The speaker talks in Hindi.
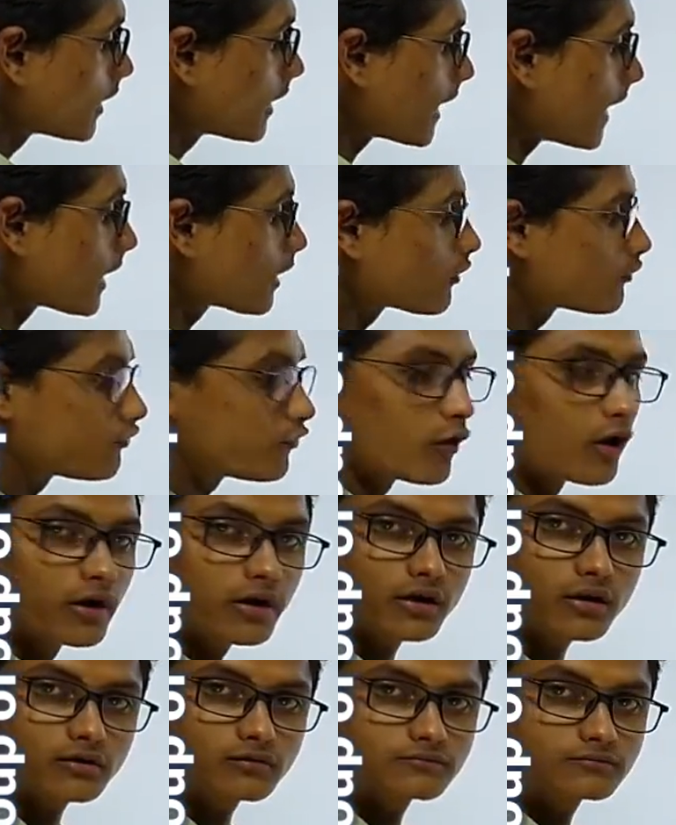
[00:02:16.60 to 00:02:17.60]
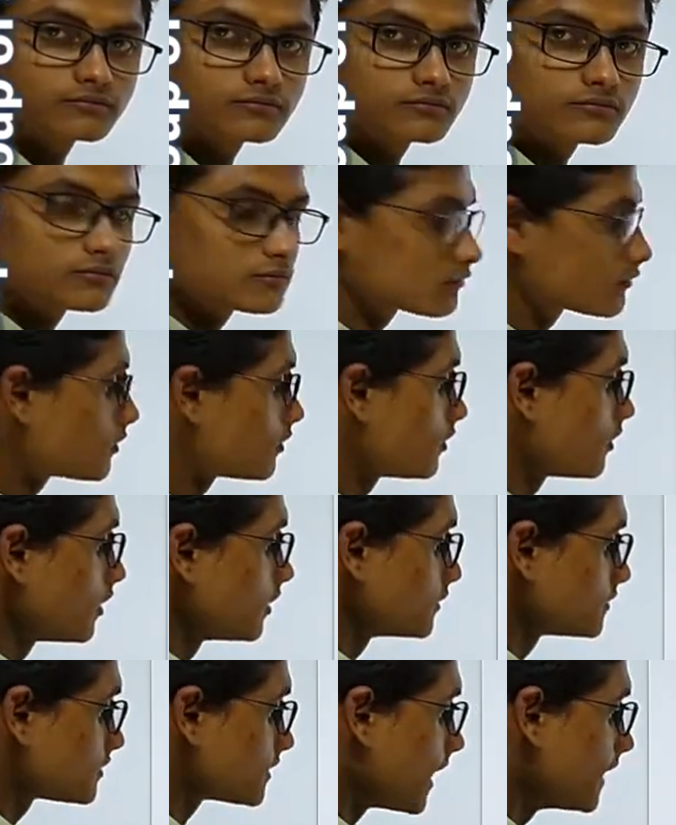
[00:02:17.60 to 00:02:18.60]
टैग फॉन्ट
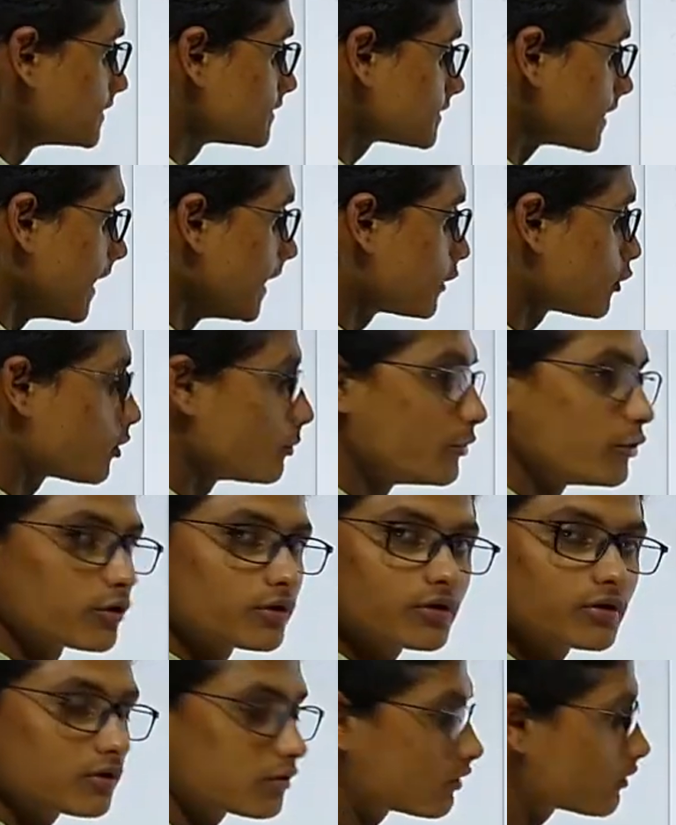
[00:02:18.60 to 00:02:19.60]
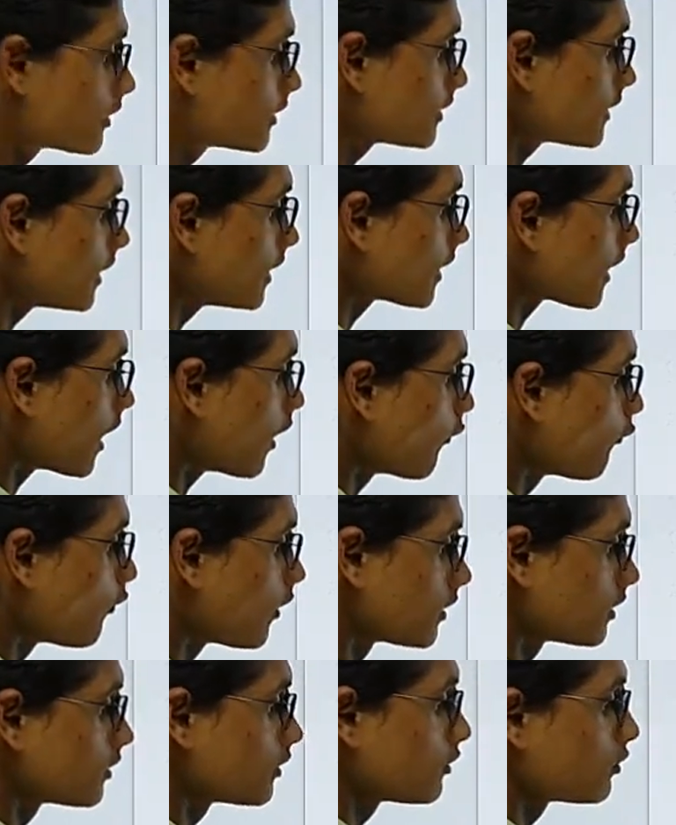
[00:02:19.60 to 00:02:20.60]
साइज एट्रीब्यूट कितना लिखा है
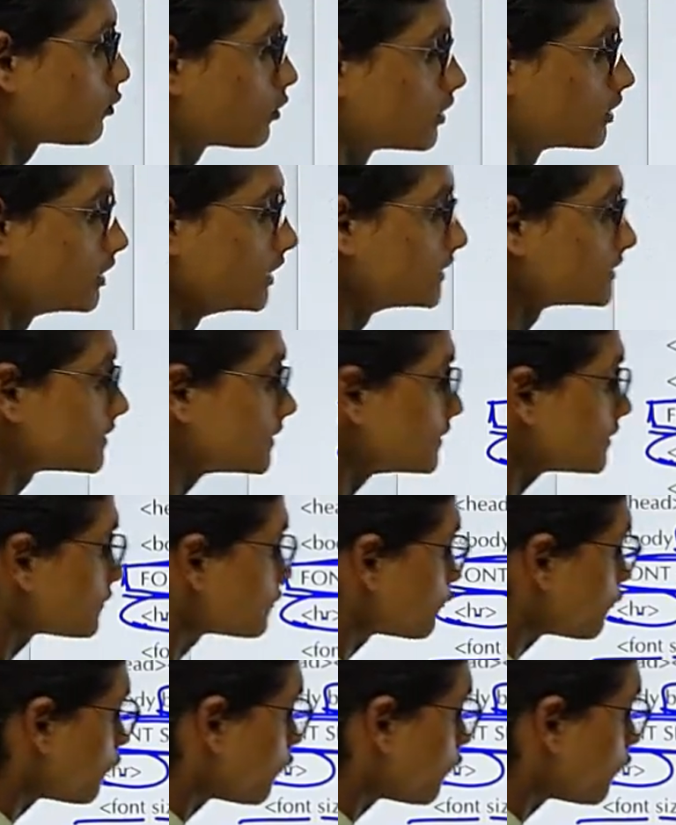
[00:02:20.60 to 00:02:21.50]
वन तो दिस इज